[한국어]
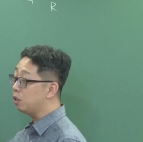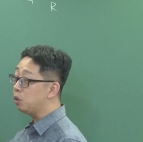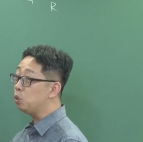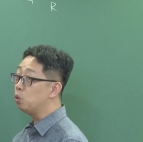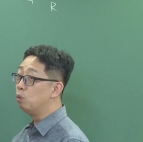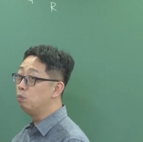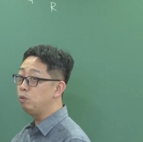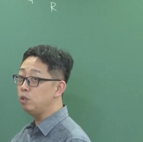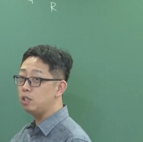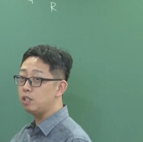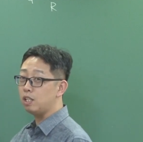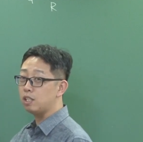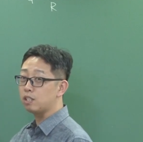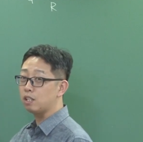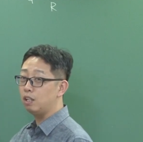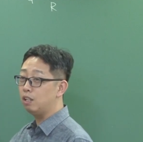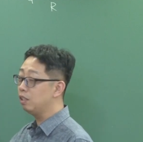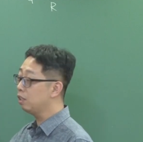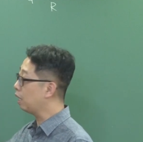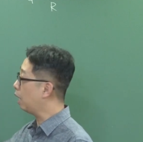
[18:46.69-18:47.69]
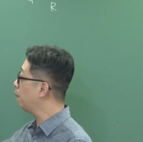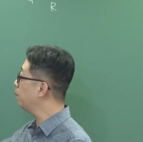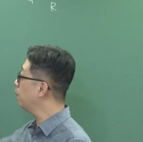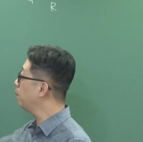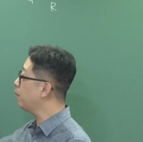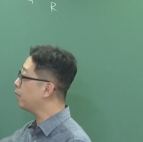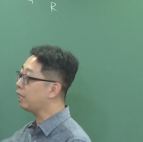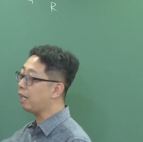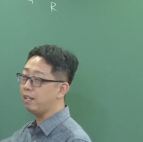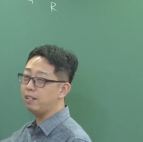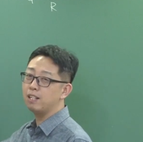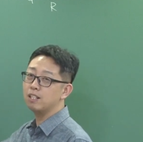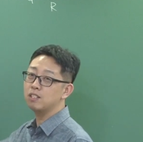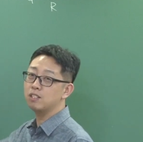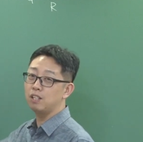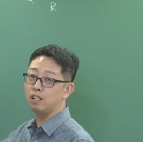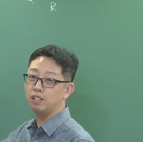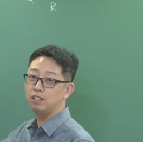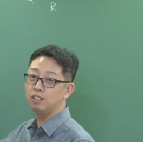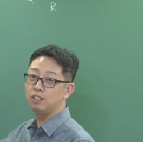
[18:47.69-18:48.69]
요 문제에서 한 번밖에 안
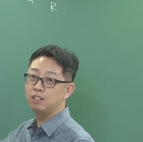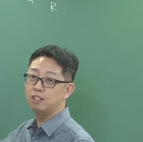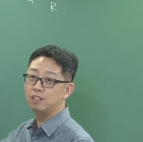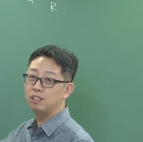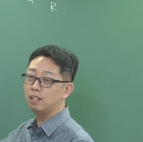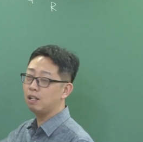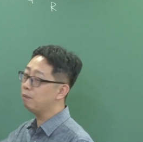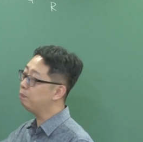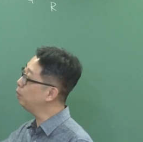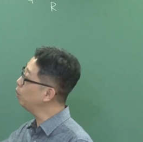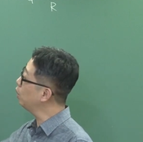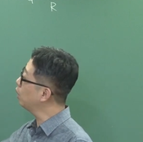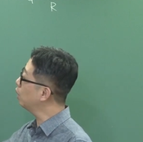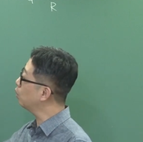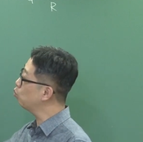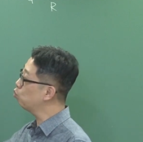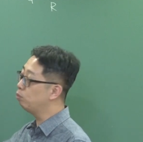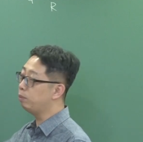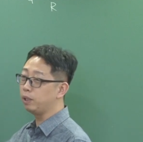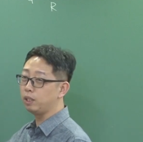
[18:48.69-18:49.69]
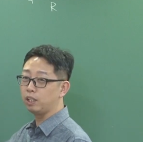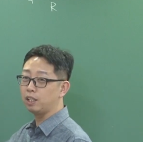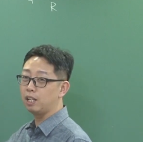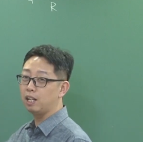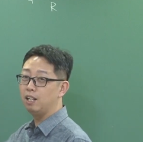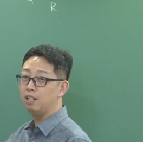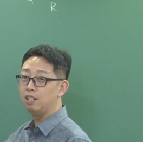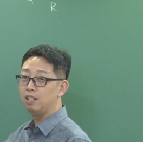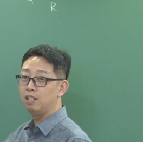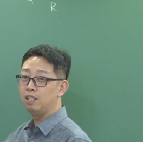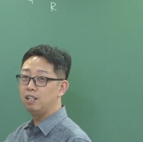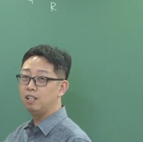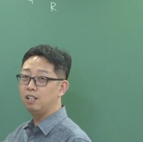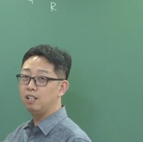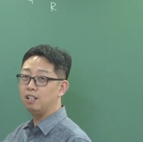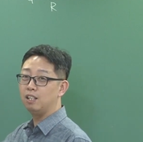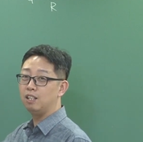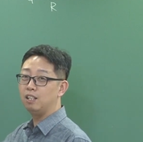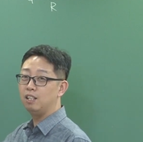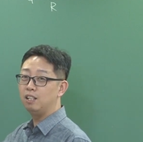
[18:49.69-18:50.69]
나왔어요. 한 번인가 두 번인가.
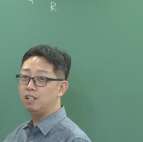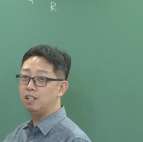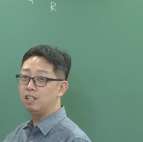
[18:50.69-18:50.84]
어.